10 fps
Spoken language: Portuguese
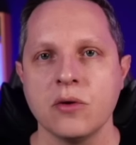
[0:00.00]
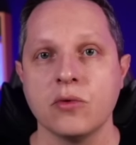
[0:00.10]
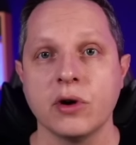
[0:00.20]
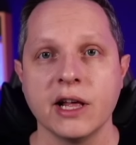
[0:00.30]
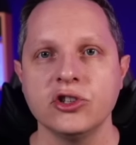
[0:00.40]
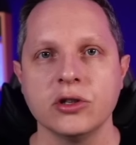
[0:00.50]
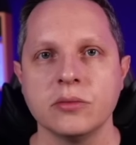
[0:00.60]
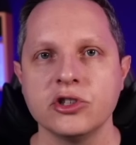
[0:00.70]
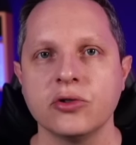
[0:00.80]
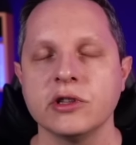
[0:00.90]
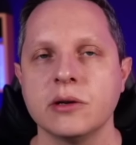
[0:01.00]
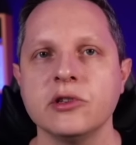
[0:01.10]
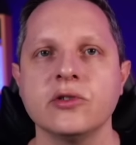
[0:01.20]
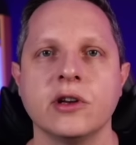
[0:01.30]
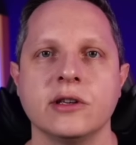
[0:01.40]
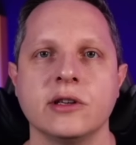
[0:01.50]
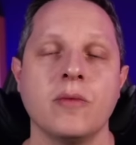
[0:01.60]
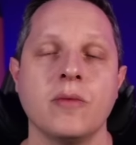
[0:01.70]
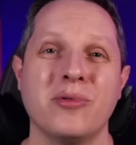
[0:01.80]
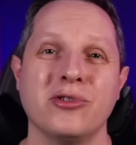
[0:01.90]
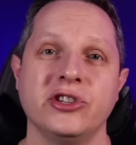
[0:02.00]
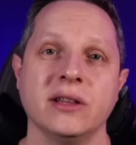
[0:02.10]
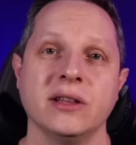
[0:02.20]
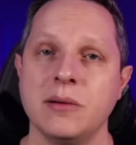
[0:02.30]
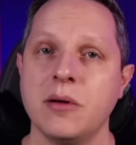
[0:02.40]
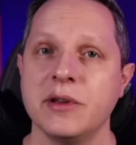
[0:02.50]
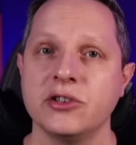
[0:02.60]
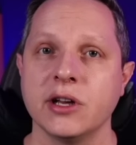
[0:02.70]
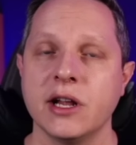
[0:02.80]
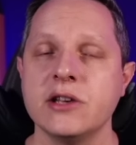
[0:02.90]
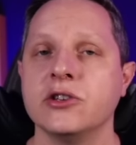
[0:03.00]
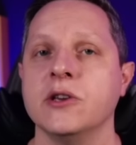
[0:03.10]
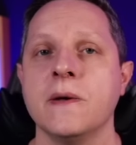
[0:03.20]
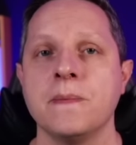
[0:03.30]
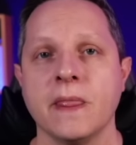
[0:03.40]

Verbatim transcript: um grande número de contribuições, mas como é um projeto extremamente grande,